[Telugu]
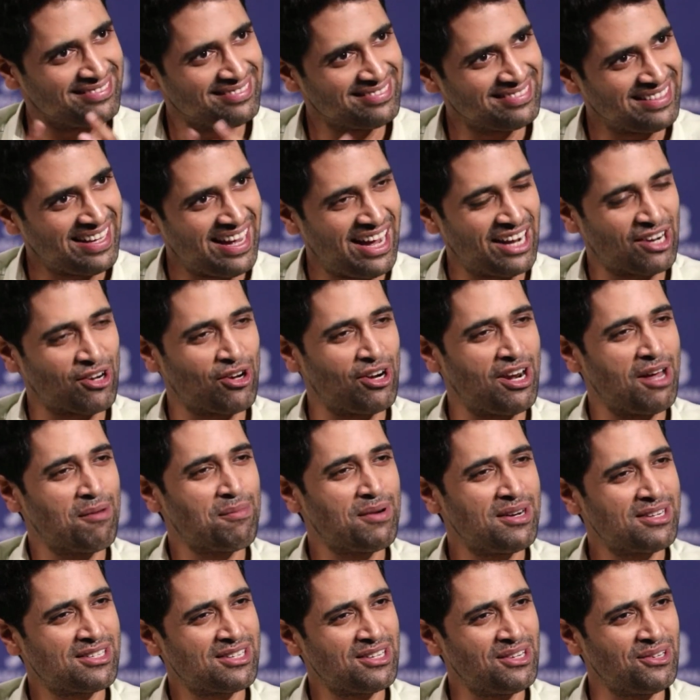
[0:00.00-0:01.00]
ఆ
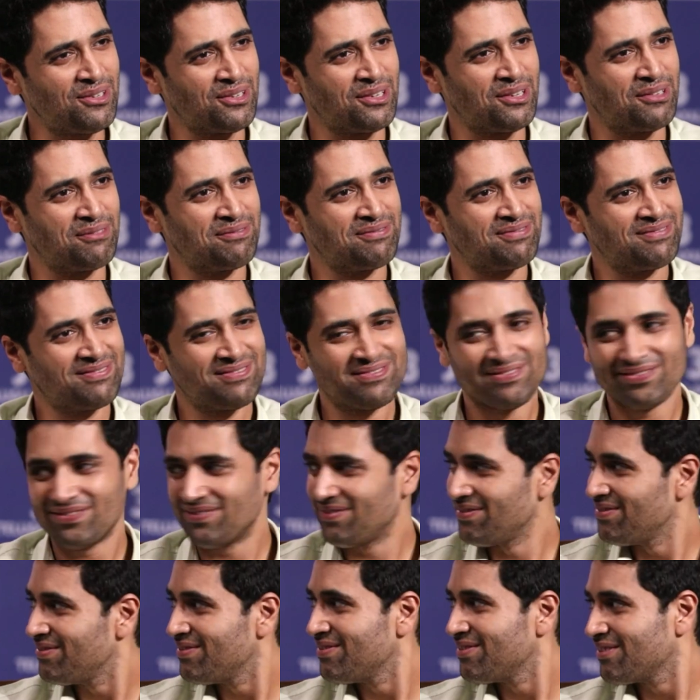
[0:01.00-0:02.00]
కొలాబరేషన్ ఫెయిత్
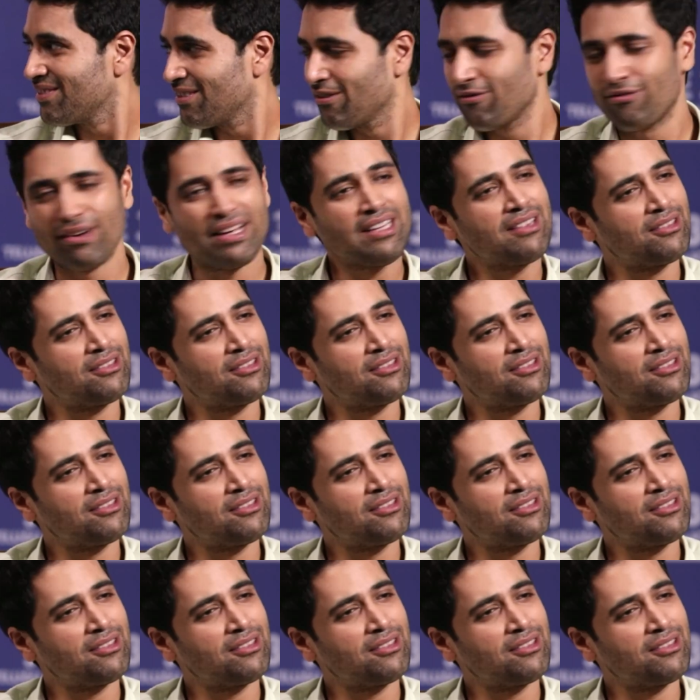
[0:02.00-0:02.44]
తో ఫెయిత్